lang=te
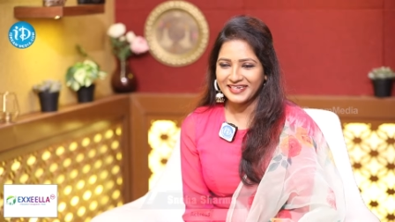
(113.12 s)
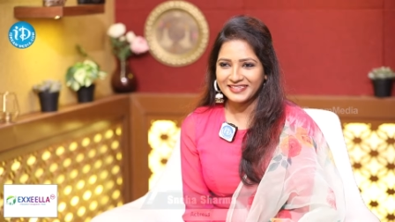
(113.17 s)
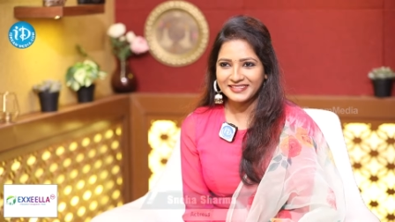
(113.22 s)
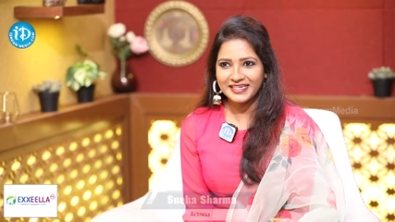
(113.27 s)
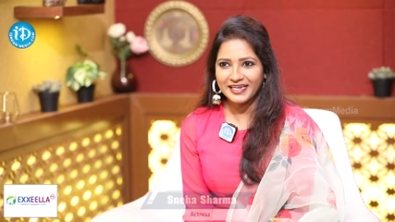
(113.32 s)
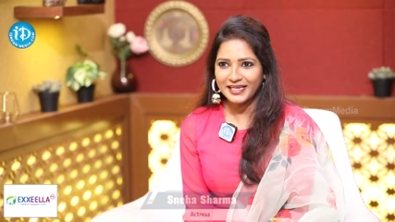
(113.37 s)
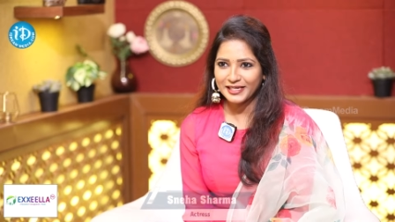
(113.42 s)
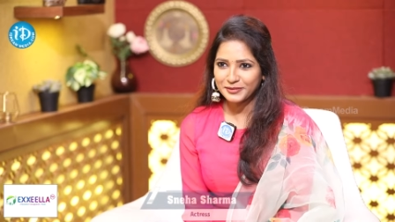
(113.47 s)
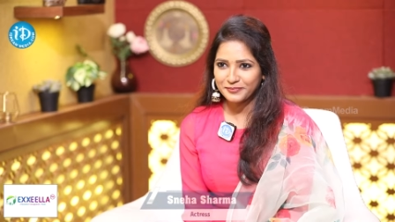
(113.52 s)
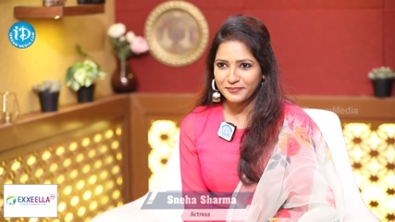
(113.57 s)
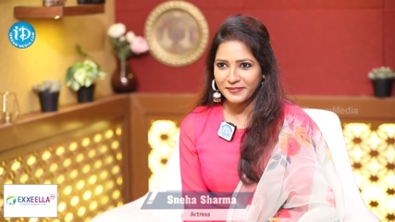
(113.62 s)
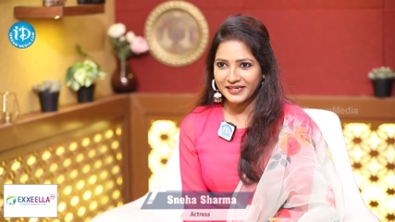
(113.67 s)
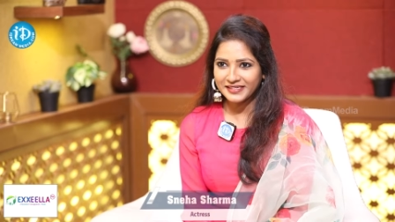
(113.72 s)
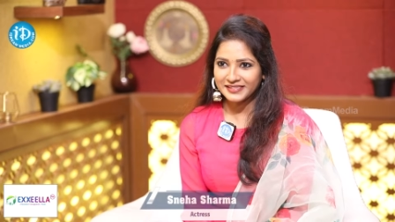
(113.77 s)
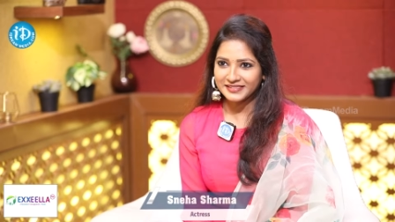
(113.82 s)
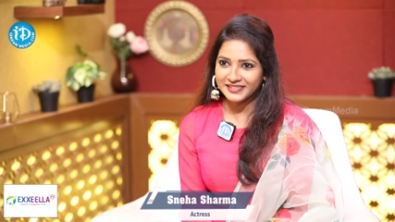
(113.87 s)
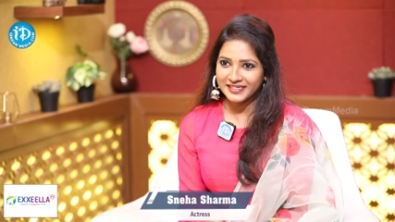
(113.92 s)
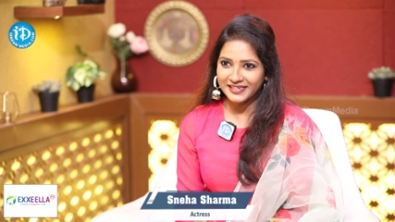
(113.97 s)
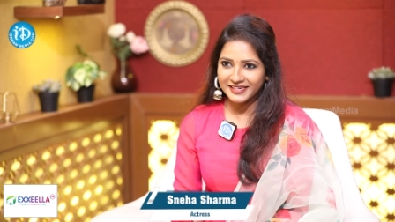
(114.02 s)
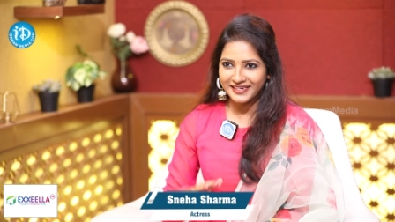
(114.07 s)
అసలు
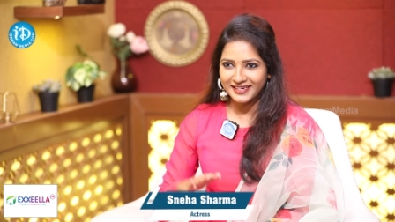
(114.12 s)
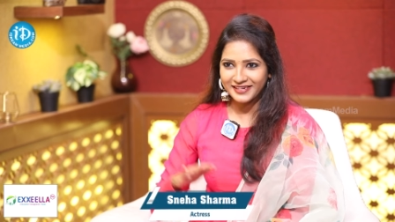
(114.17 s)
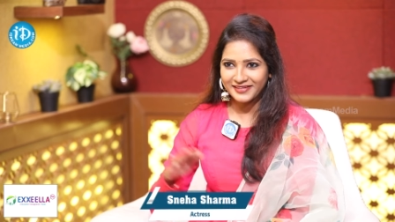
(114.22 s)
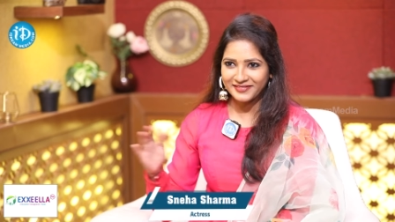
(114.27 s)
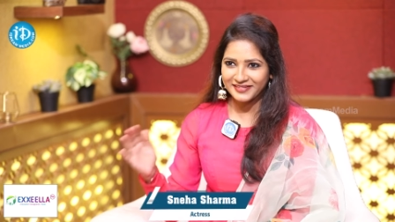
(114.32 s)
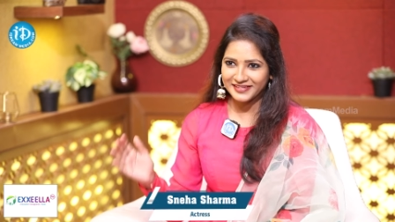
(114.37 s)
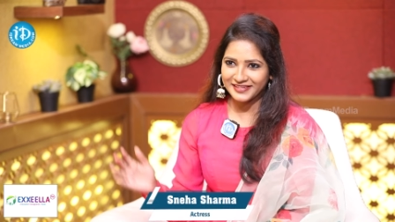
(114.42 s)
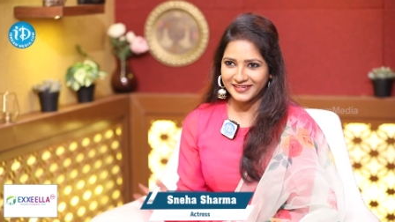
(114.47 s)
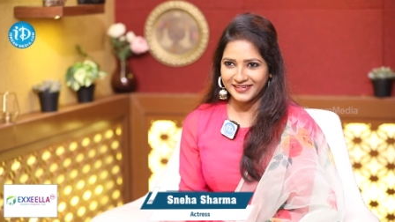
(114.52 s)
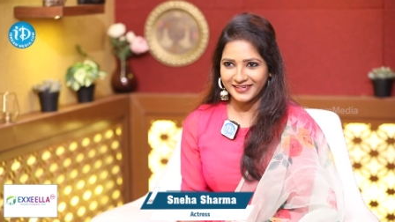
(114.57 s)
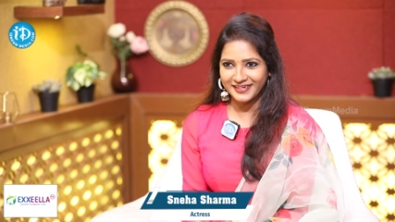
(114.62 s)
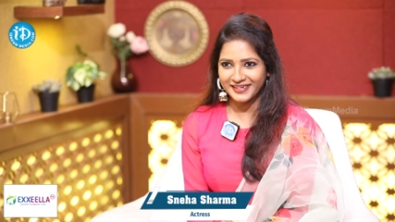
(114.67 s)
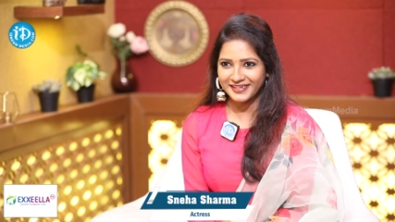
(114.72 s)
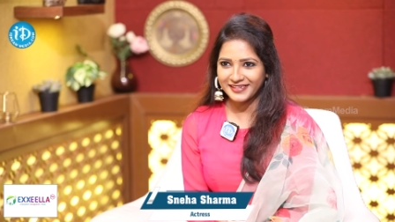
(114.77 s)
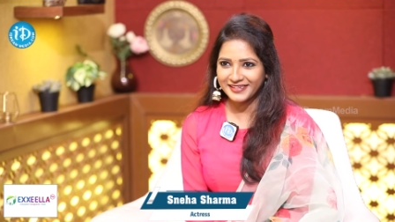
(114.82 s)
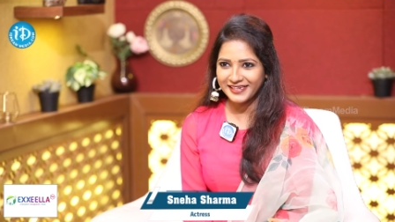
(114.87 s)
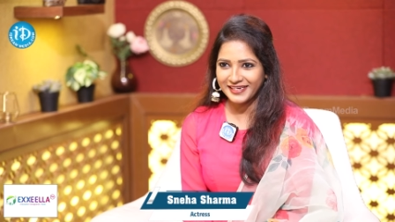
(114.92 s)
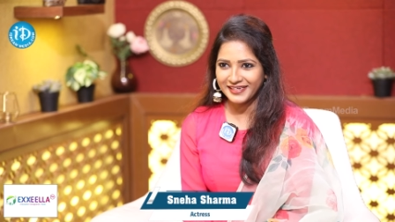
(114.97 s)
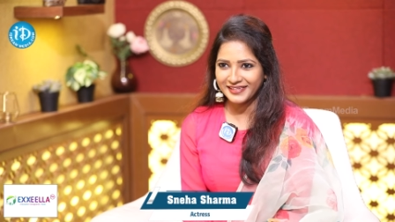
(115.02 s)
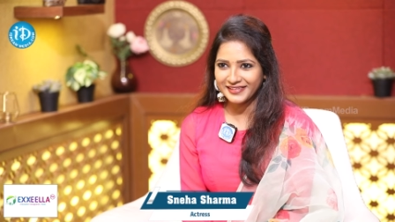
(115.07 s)
ఎక్స్పెక్ట్ చేయని విధంగా
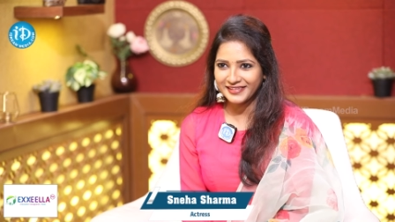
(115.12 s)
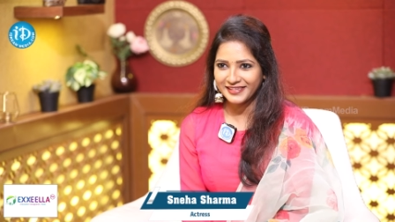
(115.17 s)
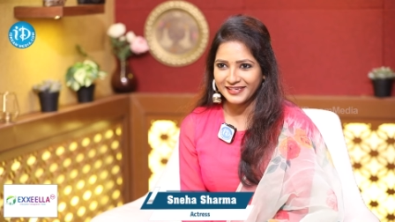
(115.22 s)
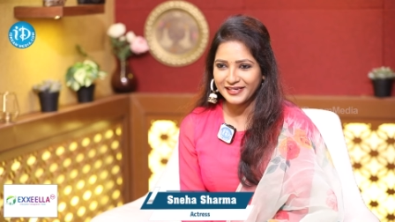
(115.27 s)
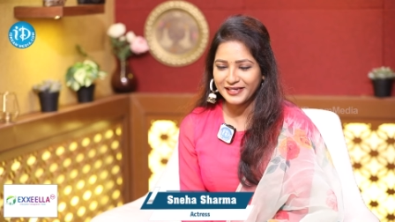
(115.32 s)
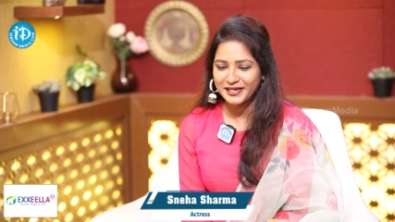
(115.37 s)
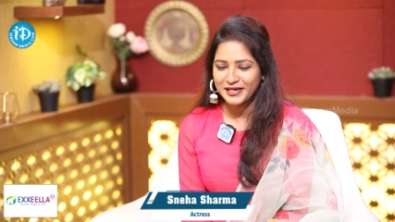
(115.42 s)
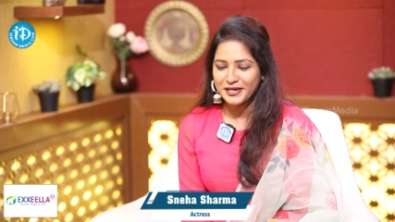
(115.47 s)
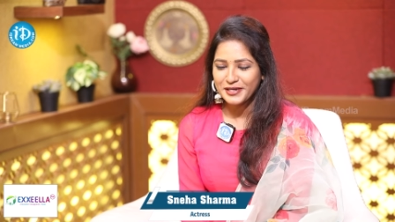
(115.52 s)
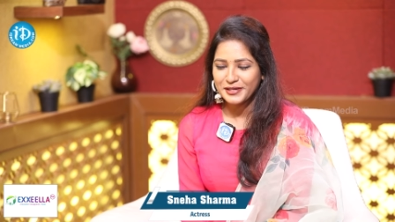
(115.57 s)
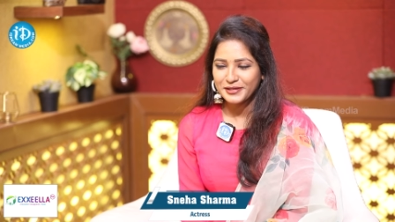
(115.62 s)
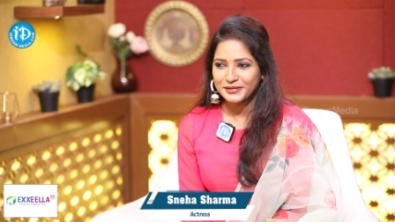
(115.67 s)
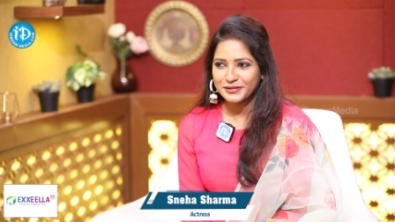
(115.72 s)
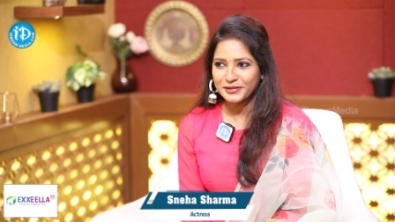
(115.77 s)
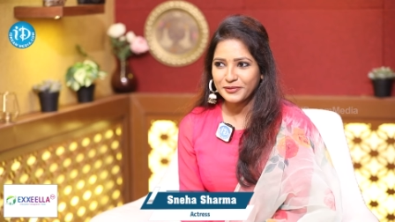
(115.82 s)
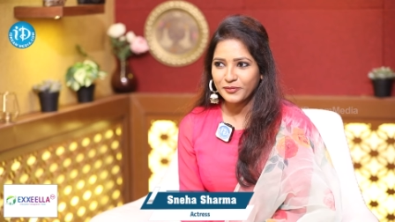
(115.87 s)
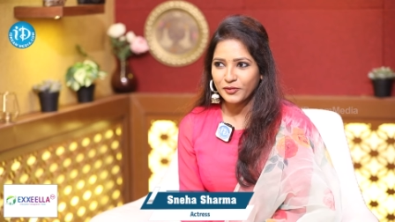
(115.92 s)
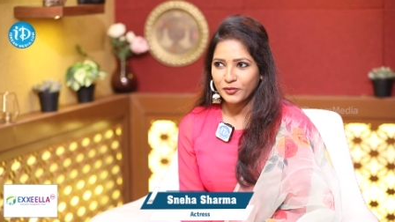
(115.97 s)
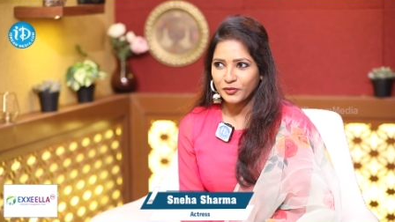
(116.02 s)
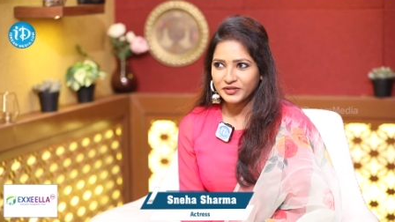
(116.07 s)
హిట్ అయింది
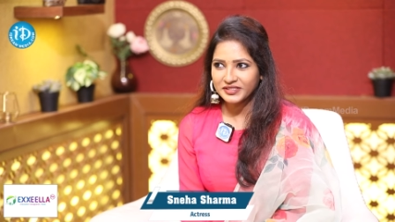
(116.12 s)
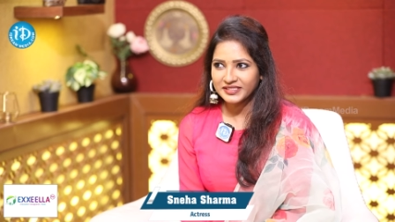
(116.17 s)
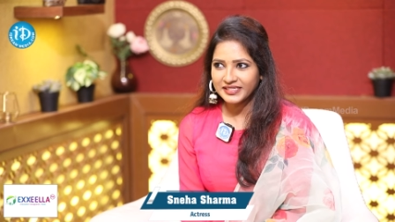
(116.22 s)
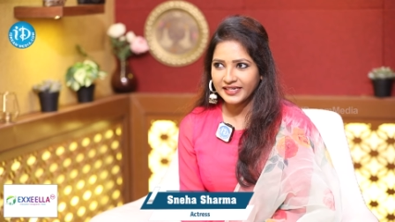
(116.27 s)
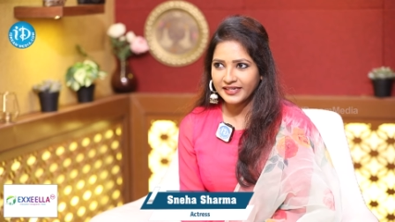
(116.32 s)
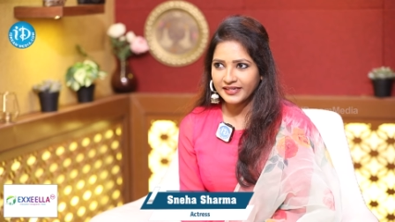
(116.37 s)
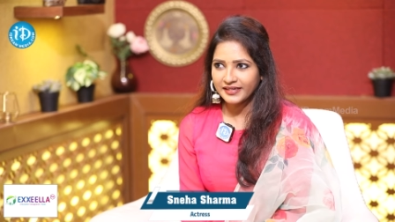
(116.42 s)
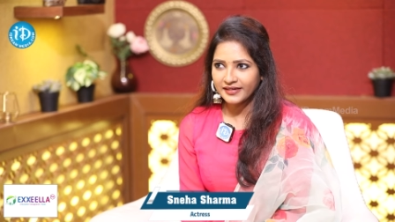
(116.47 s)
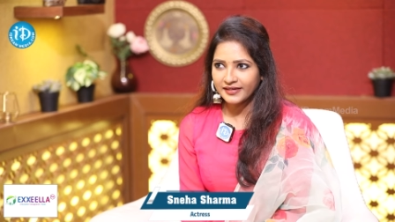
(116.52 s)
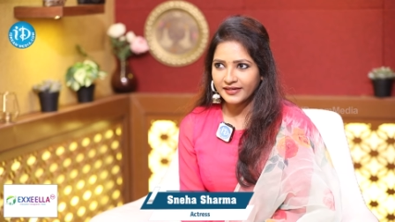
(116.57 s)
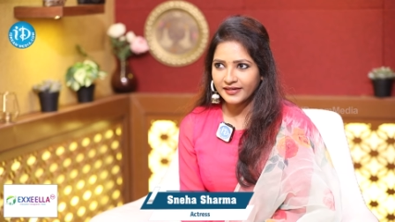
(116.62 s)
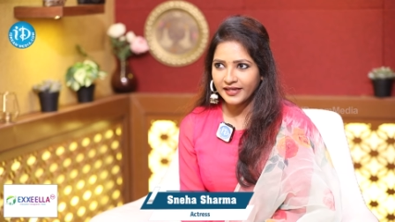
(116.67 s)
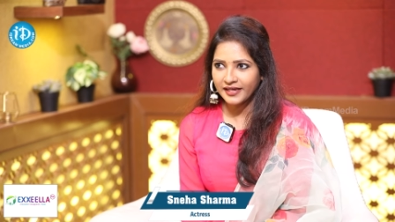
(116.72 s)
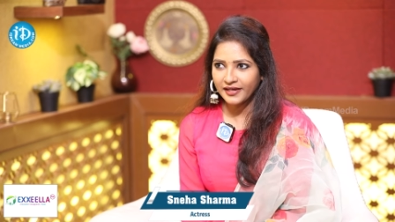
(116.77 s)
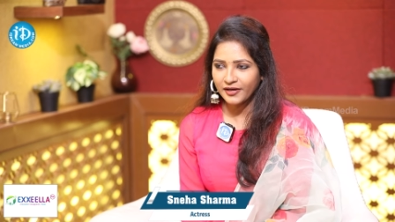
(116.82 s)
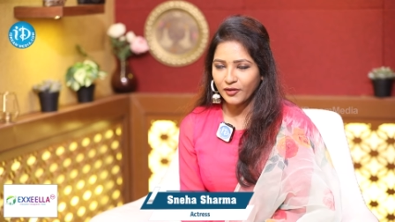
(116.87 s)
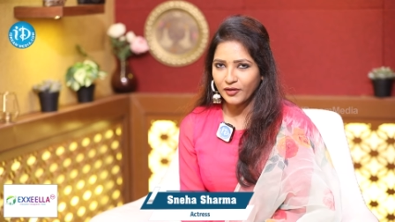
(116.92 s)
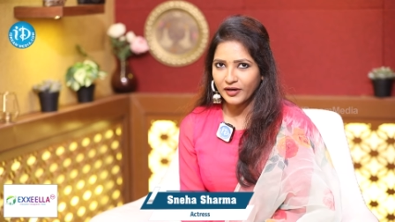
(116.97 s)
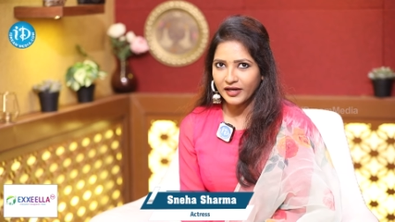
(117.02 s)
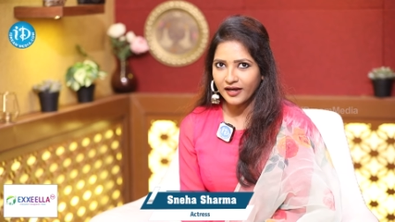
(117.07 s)
సో మోస్ట్ ఏంటంటే
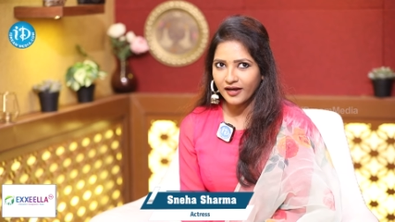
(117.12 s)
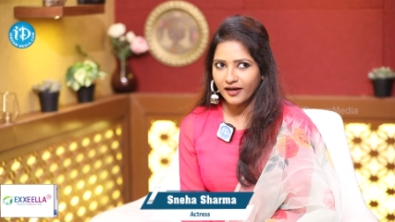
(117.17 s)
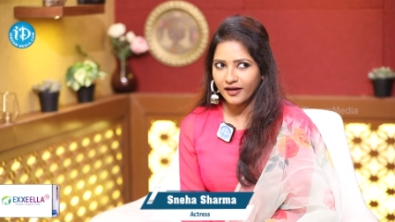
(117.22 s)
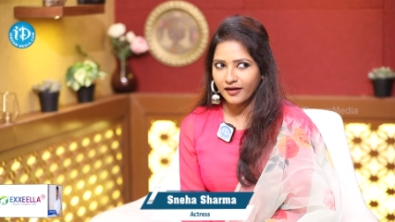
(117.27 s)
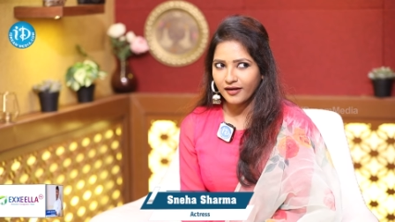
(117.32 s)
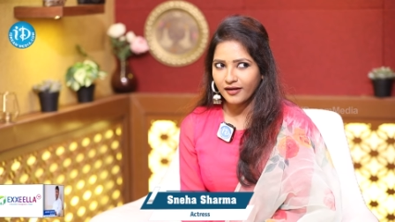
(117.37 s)
ఒక